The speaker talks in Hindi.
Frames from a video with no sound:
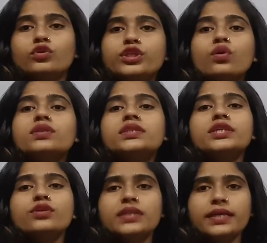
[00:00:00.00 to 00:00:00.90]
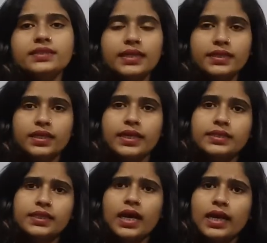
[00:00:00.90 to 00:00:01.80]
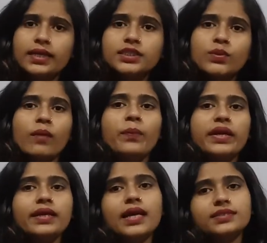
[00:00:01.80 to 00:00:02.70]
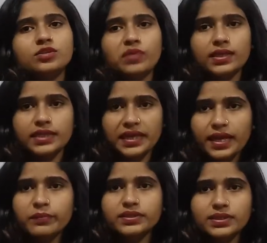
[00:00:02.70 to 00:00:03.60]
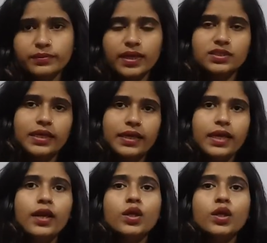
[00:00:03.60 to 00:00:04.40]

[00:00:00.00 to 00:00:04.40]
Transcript: उसी को स्टीरोजेनिक सेंटर कहते हैं हालांकि जब आप बड़ी क्लासेस में आ जाएंगे एमएससी में आ जाएंगे